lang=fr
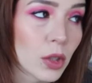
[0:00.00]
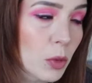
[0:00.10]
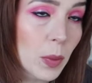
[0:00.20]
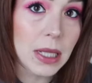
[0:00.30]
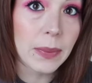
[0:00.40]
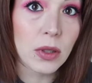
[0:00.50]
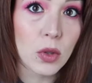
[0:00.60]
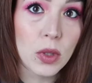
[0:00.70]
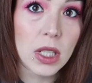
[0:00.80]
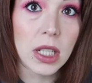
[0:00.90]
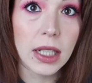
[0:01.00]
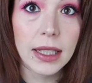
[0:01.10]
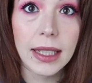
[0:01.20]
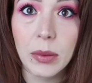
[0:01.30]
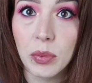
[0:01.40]
je me baisse parce que je suis déjà
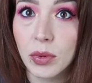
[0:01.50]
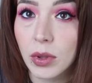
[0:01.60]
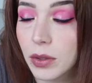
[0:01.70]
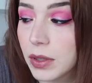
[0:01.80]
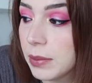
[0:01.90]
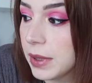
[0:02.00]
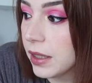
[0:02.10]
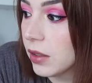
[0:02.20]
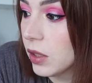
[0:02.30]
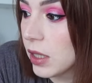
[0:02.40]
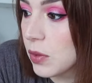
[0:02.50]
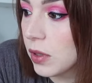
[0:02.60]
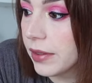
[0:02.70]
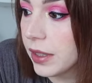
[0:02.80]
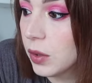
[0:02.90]
cadrée pour euh, filmer euh, la suite
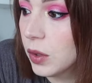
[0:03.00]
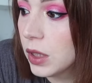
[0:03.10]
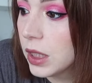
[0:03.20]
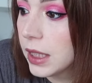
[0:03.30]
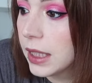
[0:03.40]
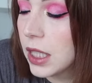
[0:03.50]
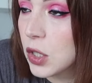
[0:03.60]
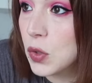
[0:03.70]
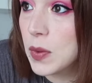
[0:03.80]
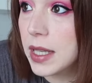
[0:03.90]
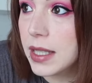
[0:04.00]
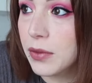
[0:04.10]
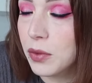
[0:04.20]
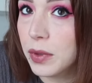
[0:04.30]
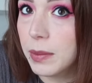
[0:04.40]
de la vidéo. Je suis censée
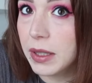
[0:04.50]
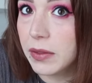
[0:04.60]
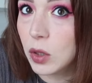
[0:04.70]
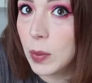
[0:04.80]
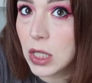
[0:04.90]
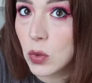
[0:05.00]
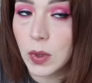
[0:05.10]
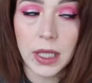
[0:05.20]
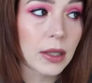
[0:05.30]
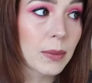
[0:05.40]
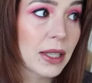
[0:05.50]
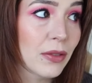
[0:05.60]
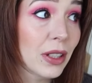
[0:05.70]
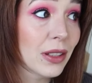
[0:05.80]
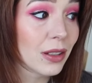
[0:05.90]
vous filmer une vidéo batch cooking, mais il
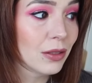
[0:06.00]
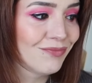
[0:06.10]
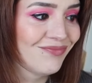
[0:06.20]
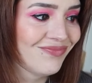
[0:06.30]
fait un temps